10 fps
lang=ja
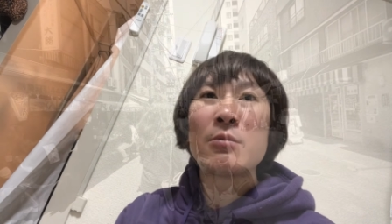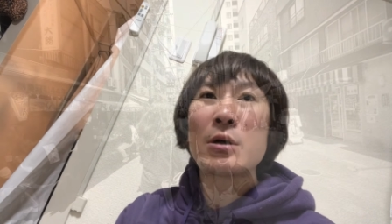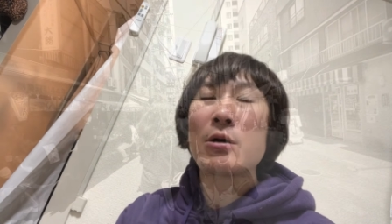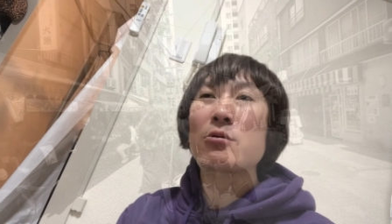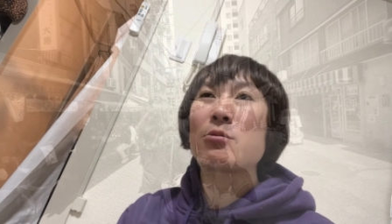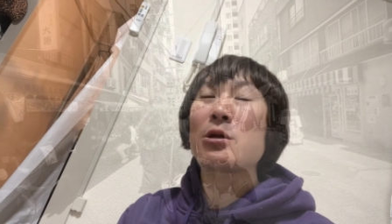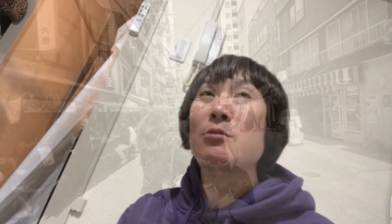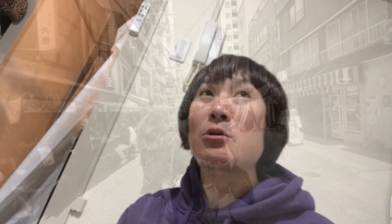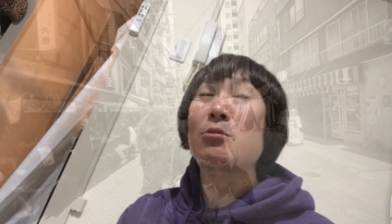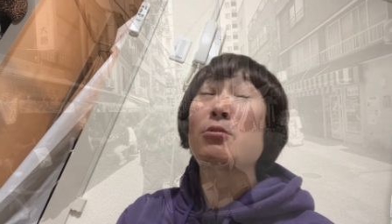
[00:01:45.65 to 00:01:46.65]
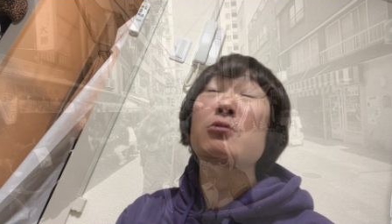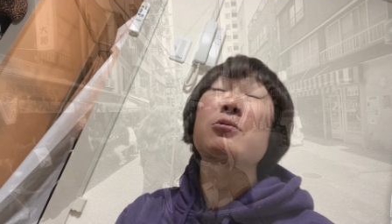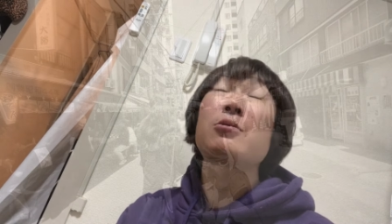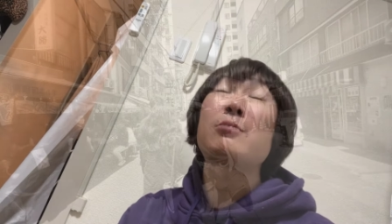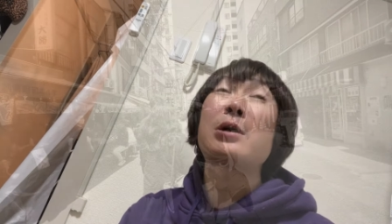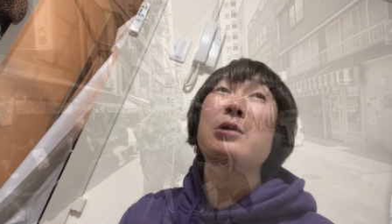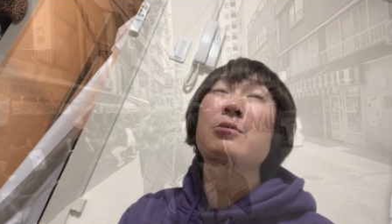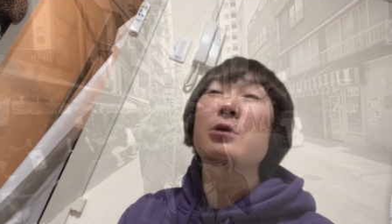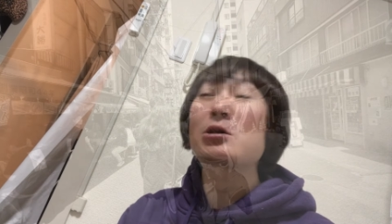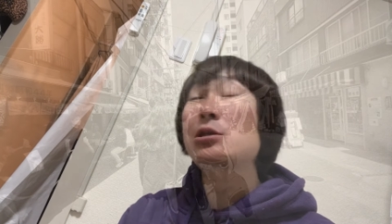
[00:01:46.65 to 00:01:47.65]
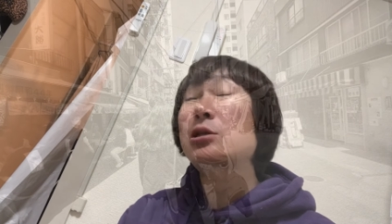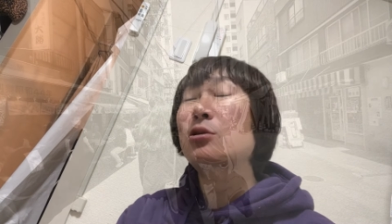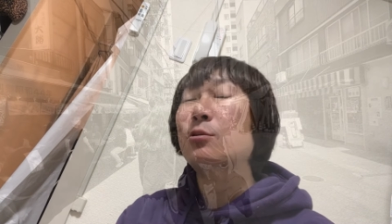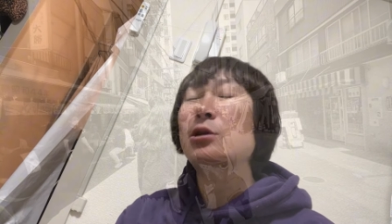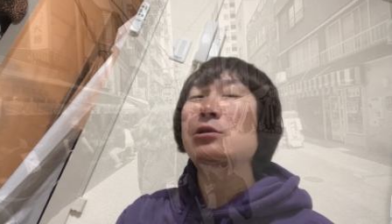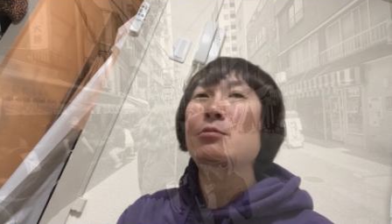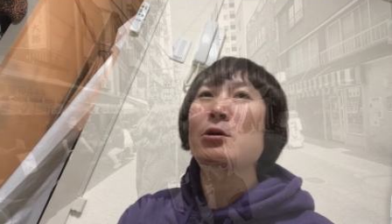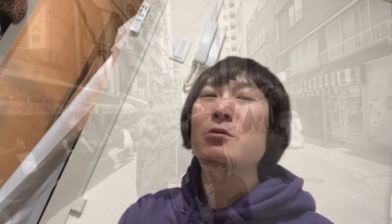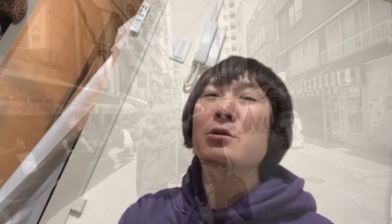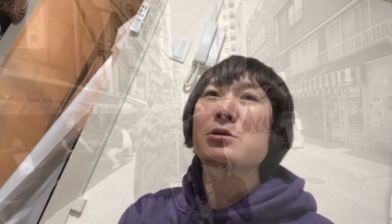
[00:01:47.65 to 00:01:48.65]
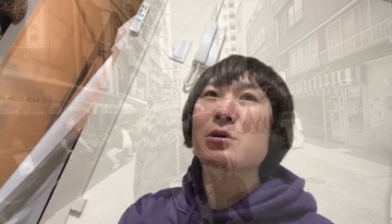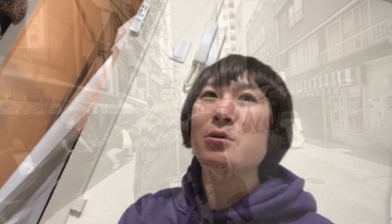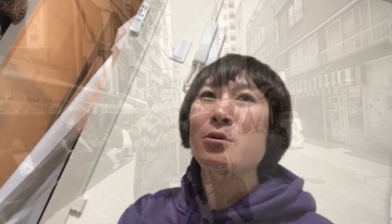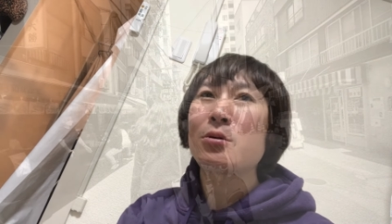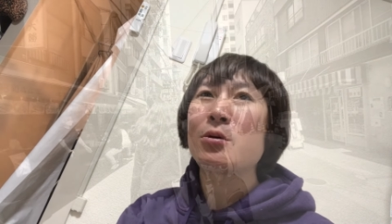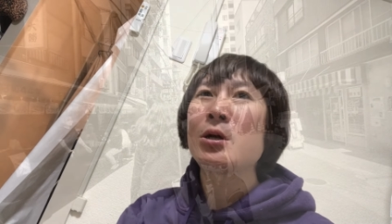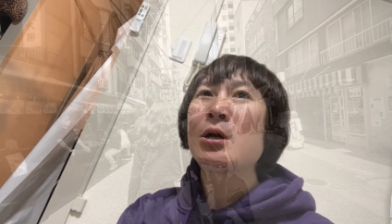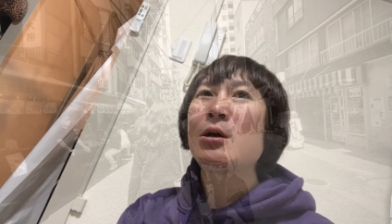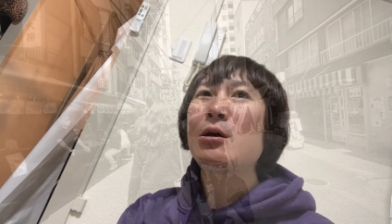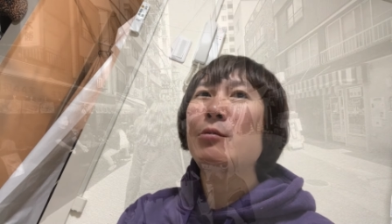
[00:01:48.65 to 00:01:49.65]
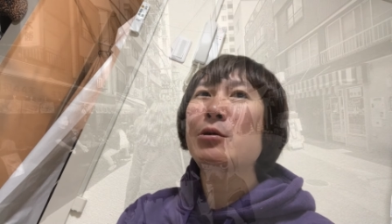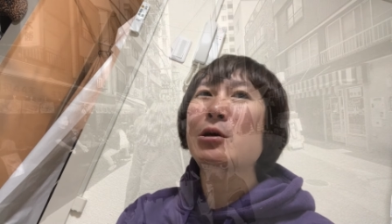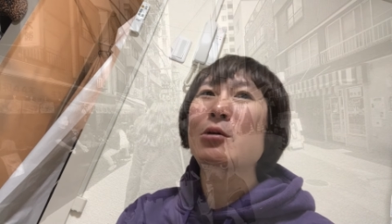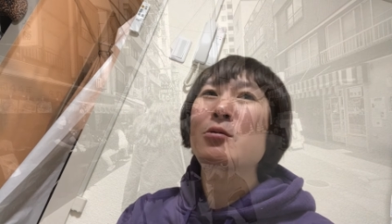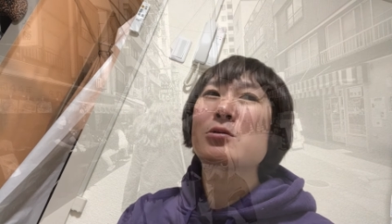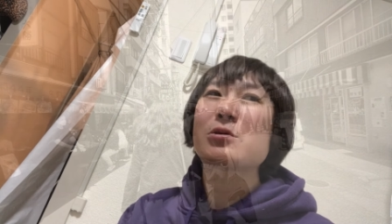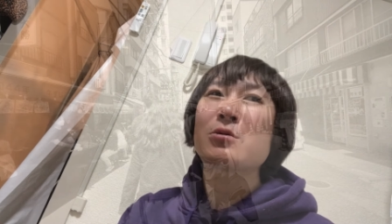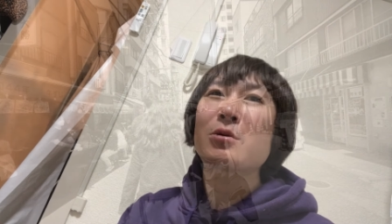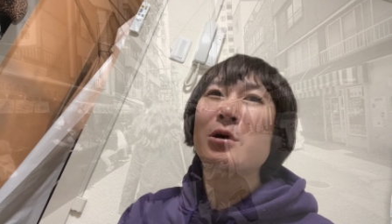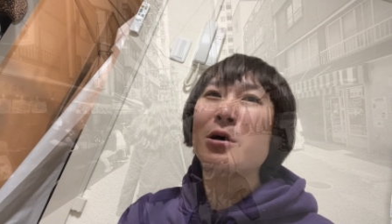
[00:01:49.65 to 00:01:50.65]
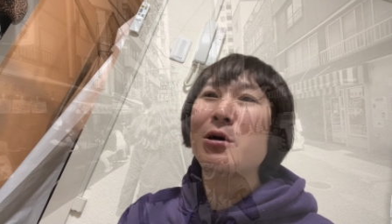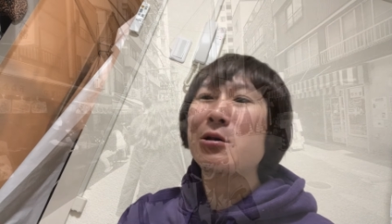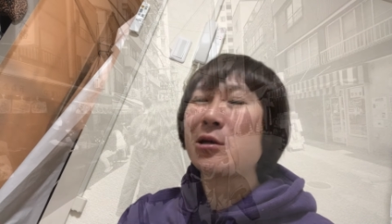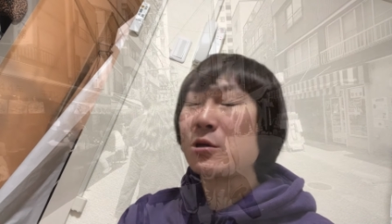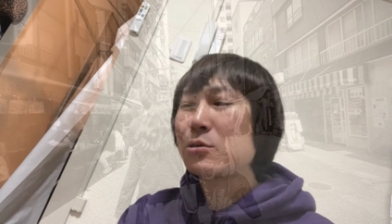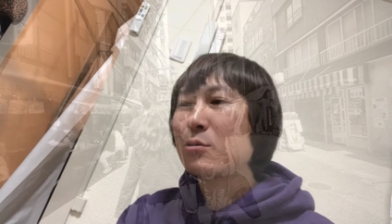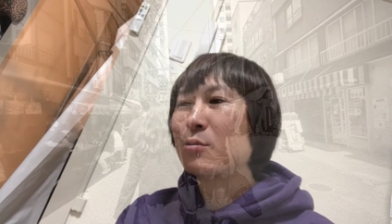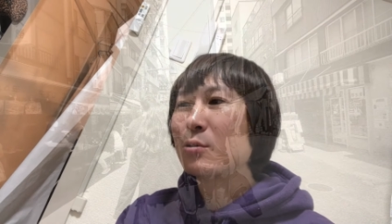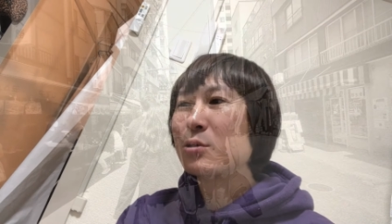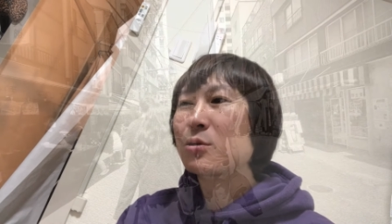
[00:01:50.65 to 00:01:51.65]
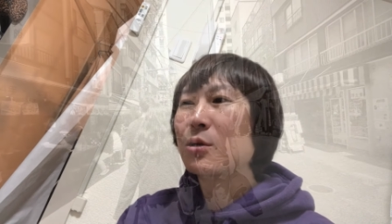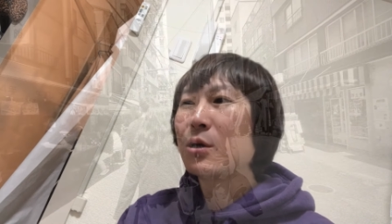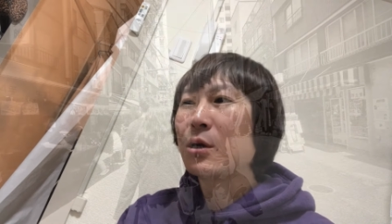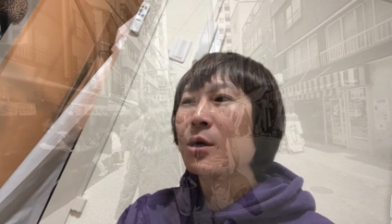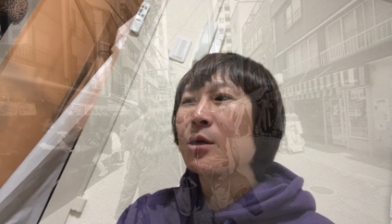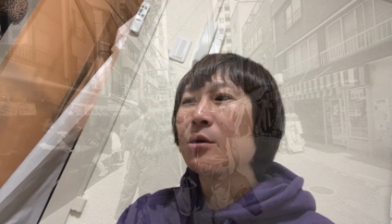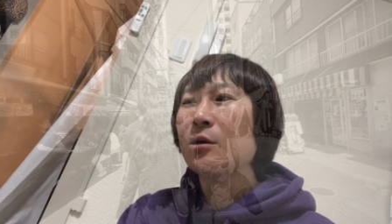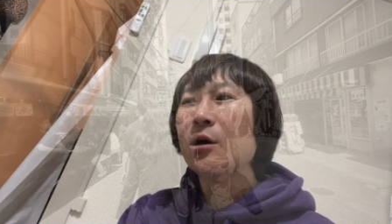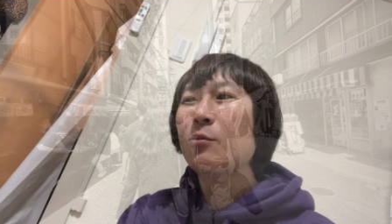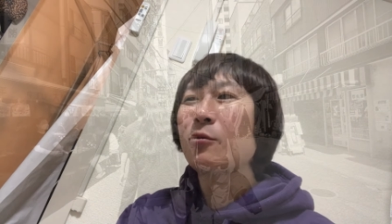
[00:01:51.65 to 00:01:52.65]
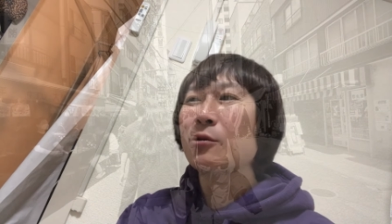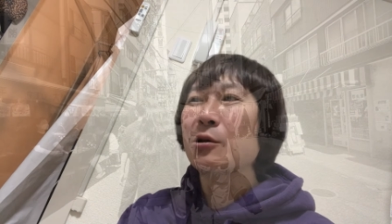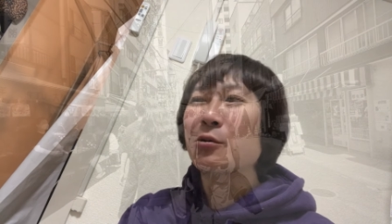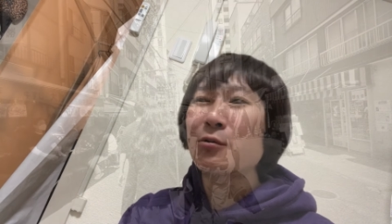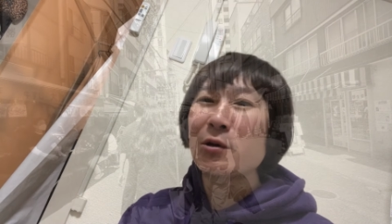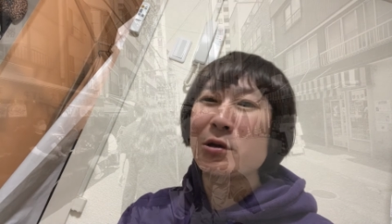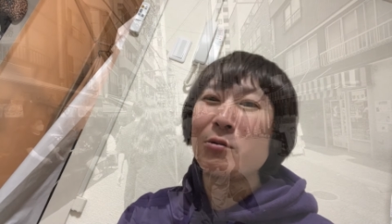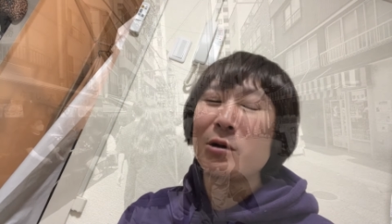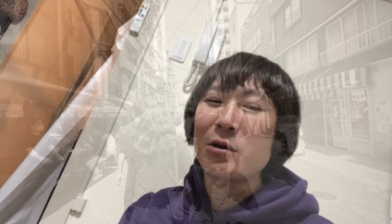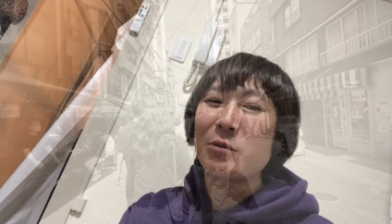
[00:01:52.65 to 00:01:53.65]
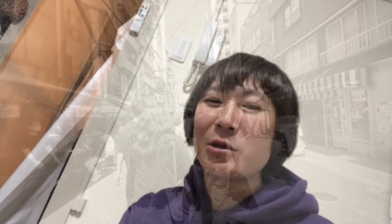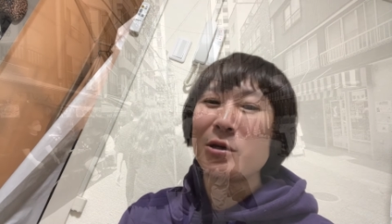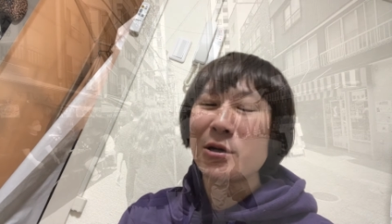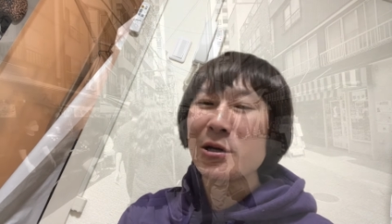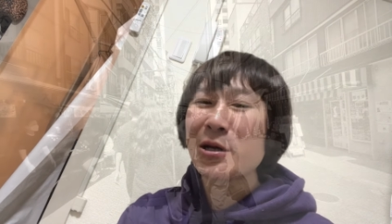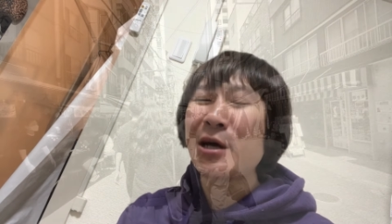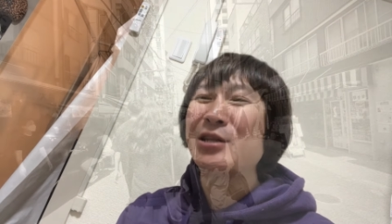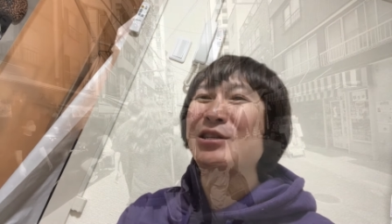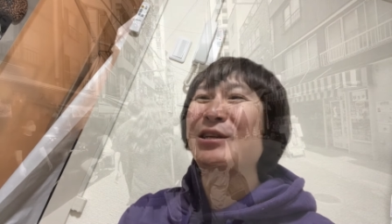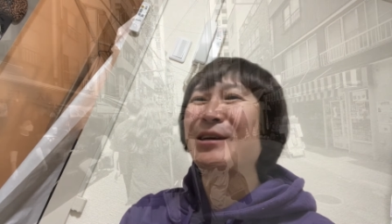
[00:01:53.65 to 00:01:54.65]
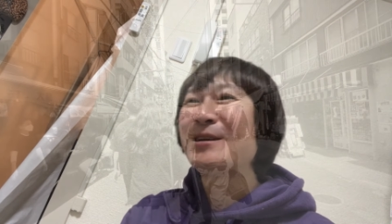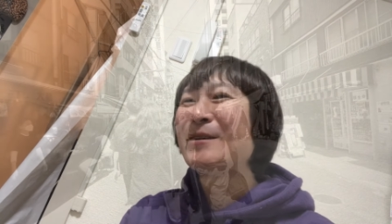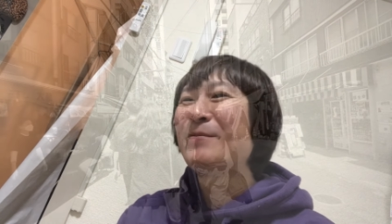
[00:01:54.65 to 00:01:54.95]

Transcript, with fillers: まあ、僕の周り友達友達でもいるんですけどえまた結婚するとか考えたりするのっつったらいやもう結婚はいいわみたいな感じで